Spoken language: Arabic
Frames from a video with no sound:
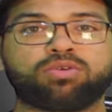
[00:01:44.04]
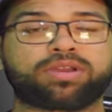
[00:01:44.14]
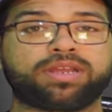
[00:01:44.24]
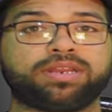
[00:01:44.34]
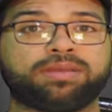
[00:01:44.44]

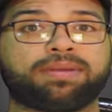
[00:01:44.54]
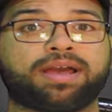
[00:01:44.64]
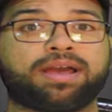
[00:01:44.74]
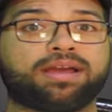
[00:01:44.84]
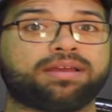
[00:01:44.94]
ممكن
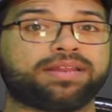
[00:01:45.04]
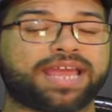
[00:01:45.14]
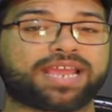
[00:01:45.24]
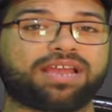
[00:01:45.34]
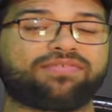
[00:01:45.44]
يبقى
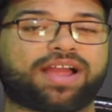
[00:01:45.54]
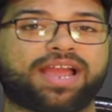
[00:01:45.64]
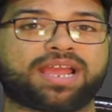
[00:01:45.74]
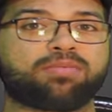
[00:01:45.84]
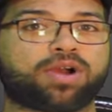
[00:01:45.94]
ناجح في
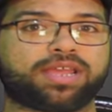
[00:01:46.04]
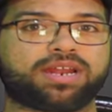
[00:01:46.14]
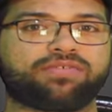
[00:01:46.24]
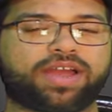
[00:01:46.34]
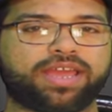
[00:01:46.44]
حاجة
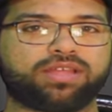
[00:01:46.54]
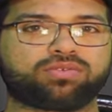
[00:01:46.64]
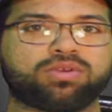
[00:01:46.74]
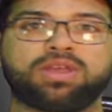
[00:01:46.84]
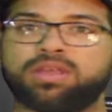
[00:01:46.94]
معينة في
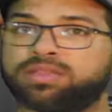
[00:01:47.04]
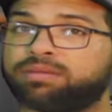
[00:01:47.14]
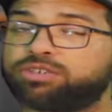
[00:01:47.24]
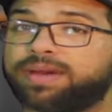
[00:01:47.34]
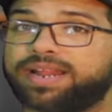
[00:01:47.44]
حياته
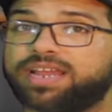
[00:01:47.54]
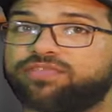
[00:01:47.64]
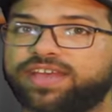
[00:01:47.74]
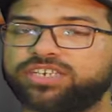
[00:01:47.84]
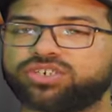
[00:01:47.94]
ده مش معناه
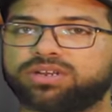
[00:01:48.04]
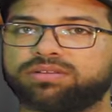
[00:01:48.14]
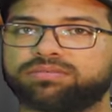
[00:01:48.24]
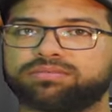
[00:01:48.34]
انك فاشل